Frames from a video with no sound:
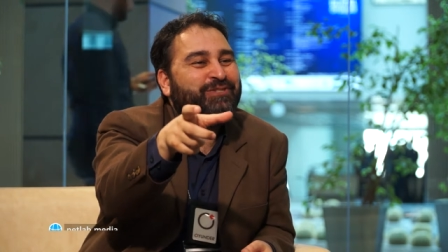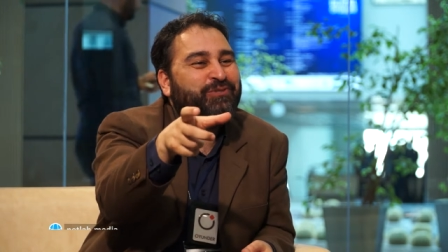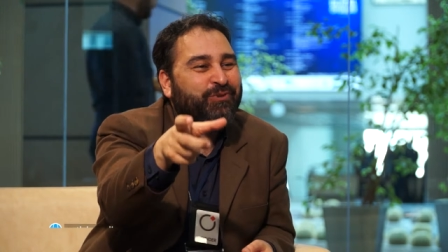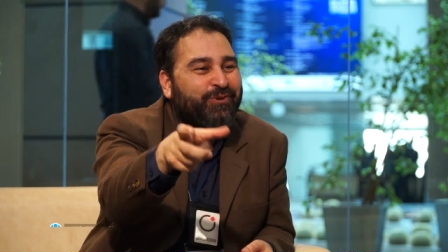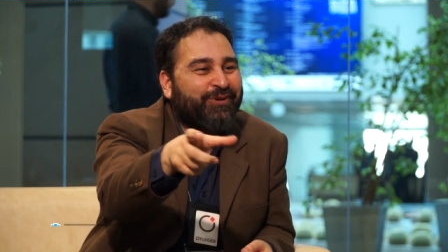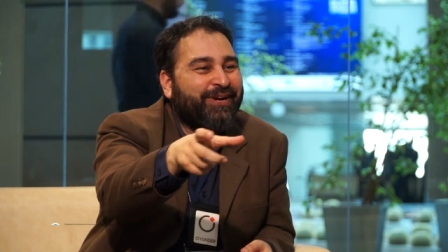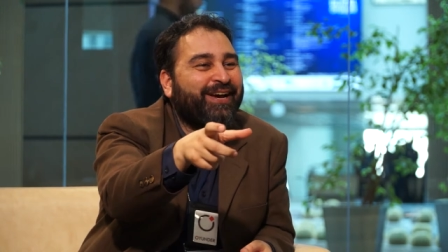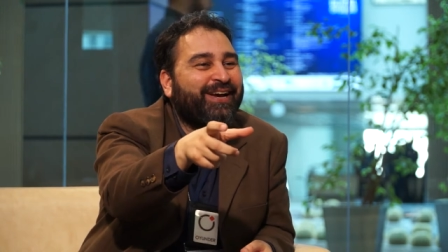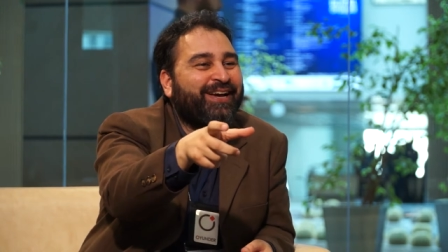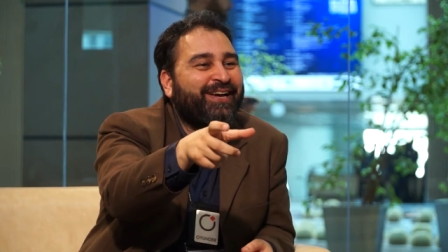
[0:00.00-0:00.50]

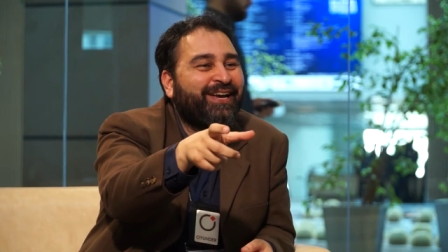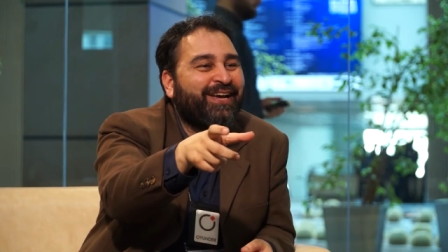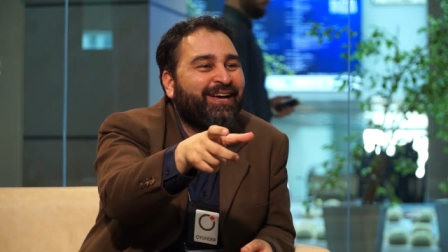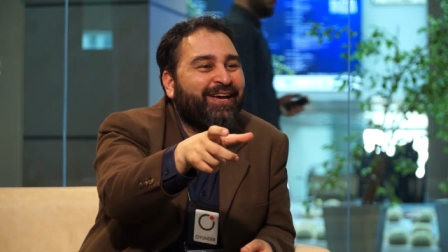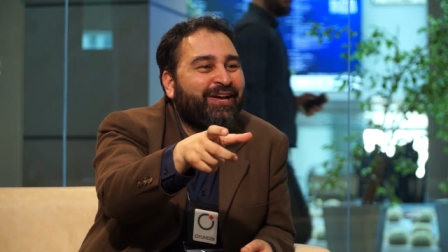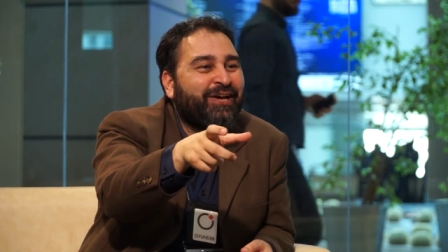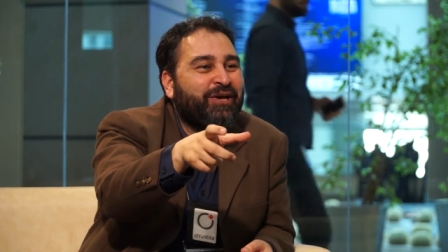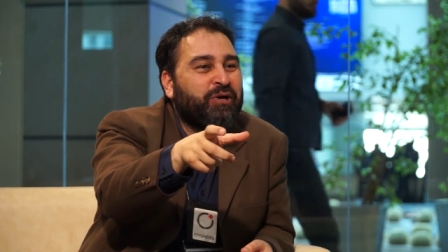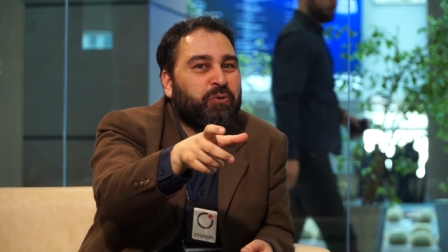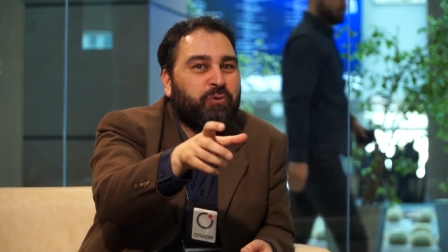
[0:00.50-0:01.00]
sonra
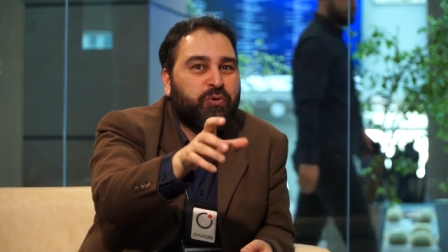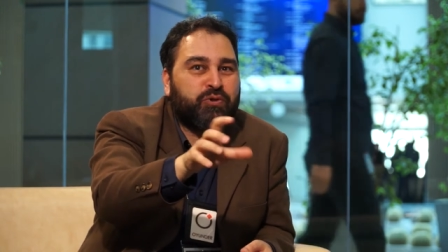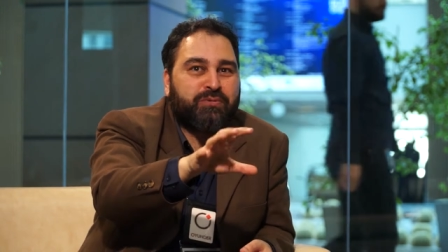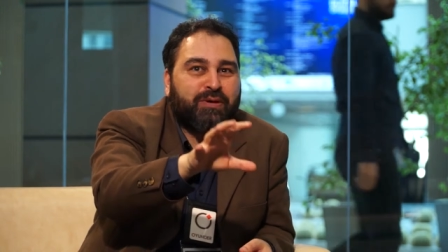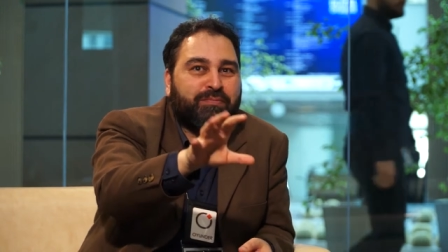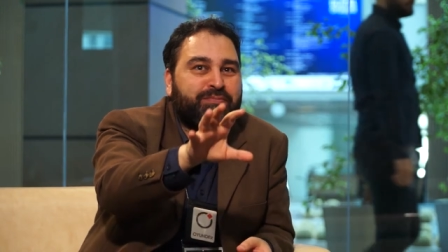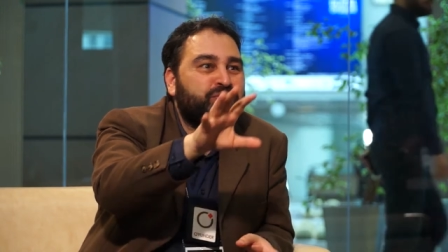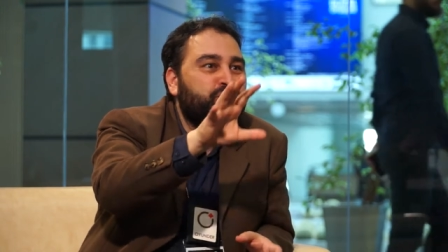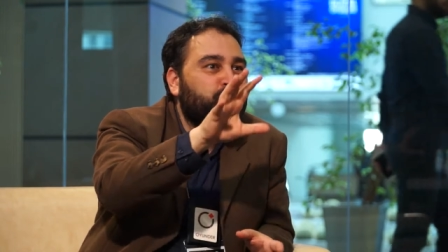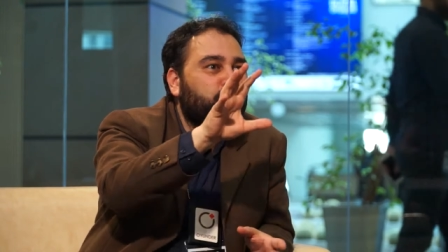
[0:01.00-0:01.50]
o
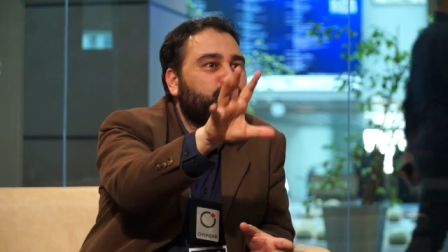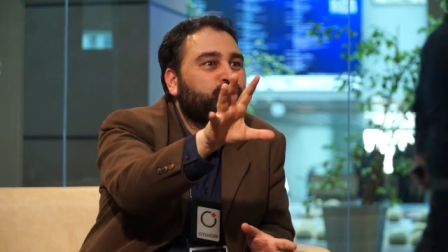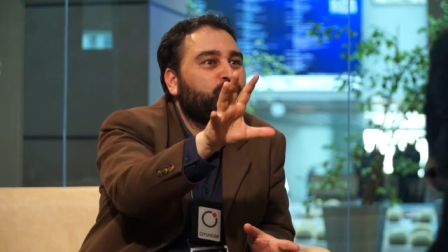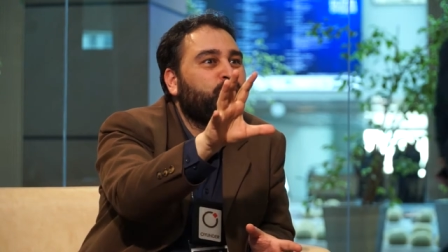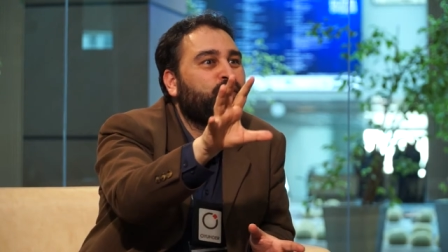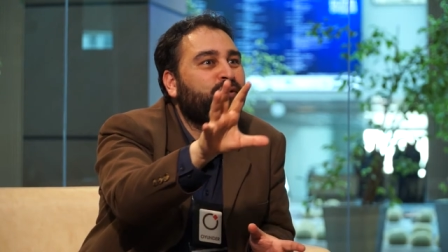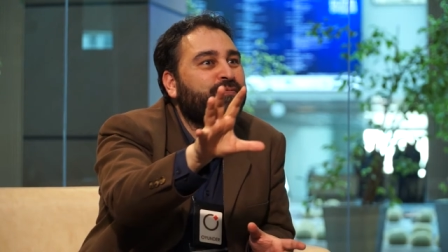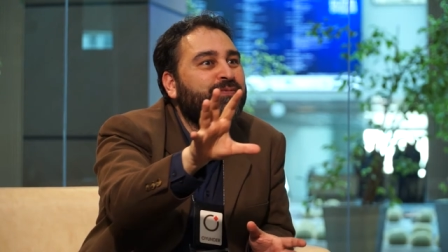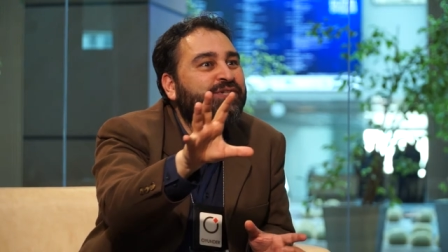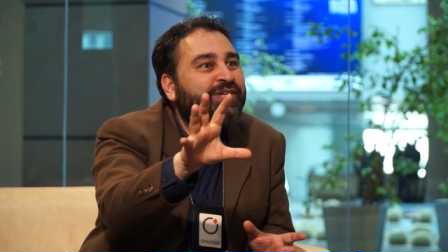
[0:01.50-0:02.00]
zaman biz çok
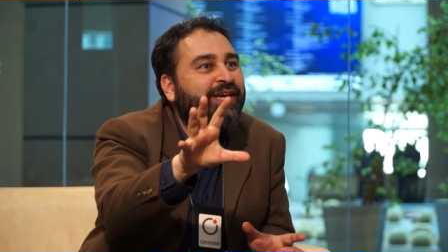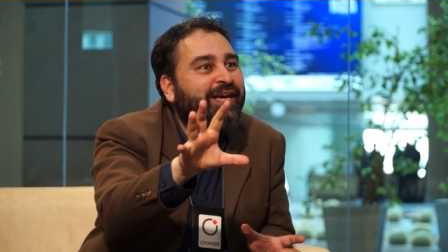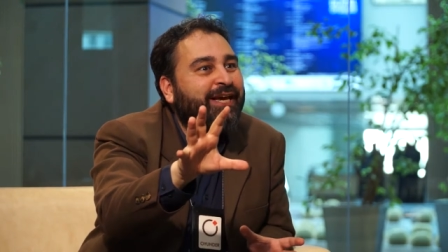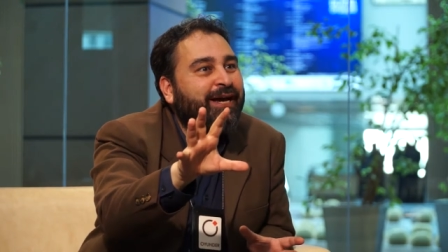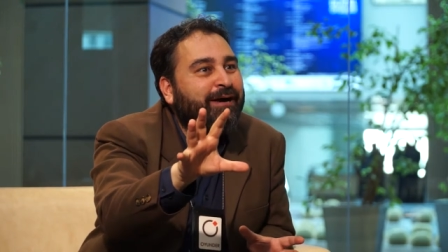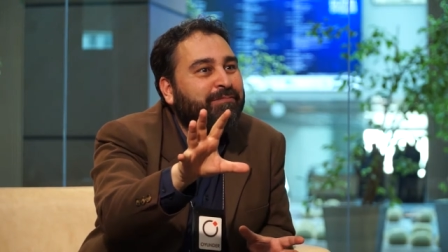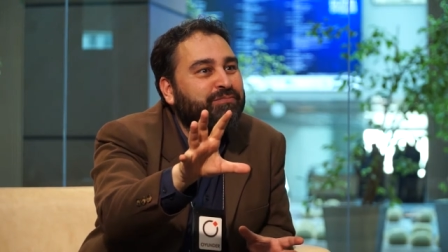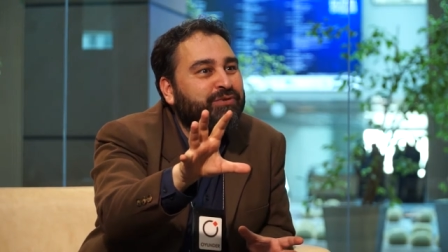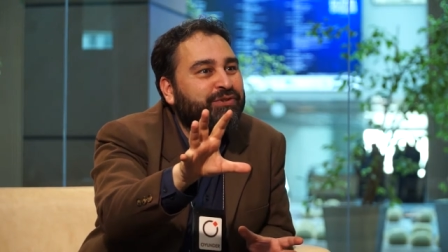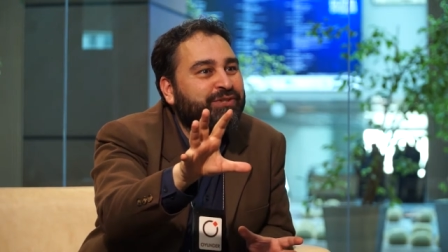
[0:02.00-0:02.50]
doğru bir şey
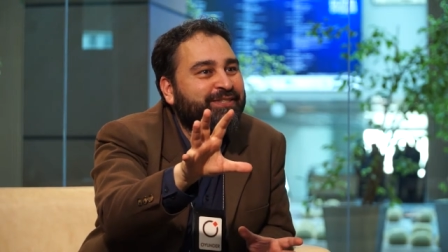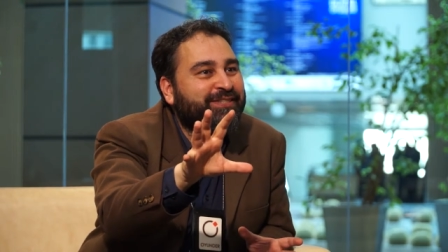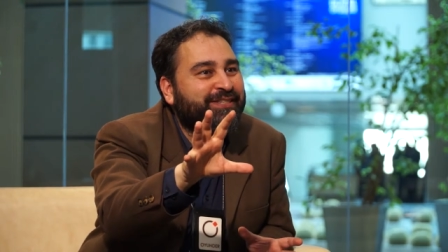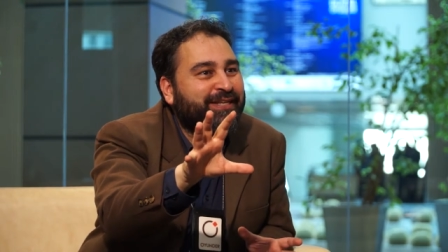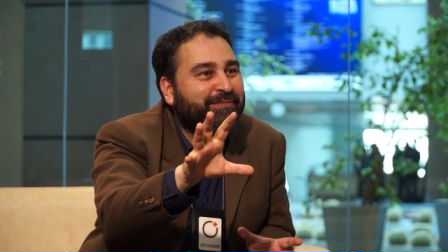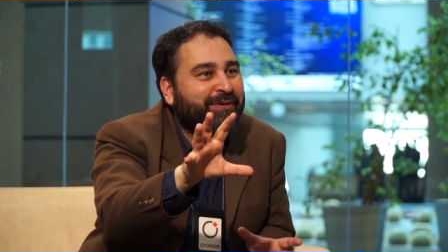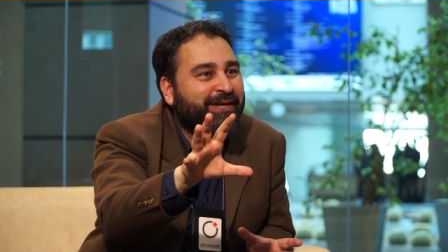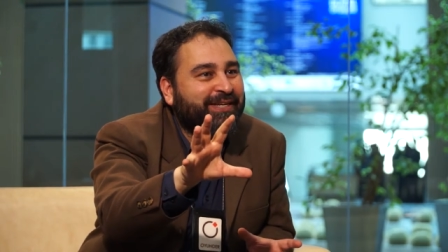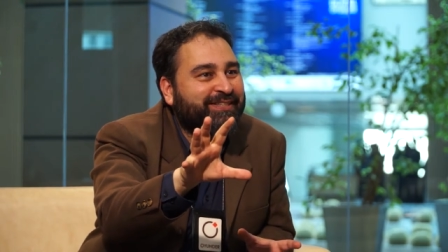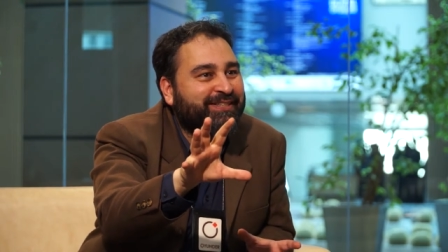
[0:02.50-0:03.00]
yapmışız
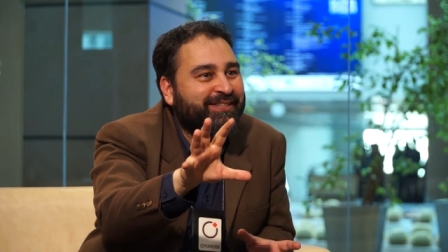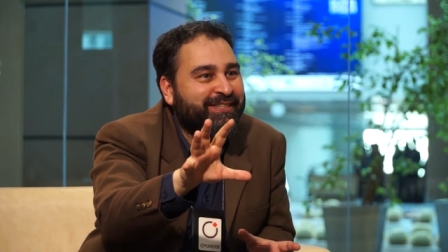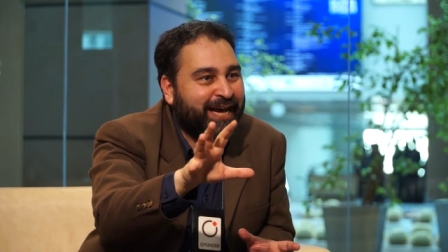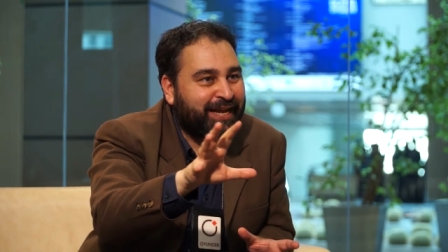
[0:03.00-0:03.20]
demektir.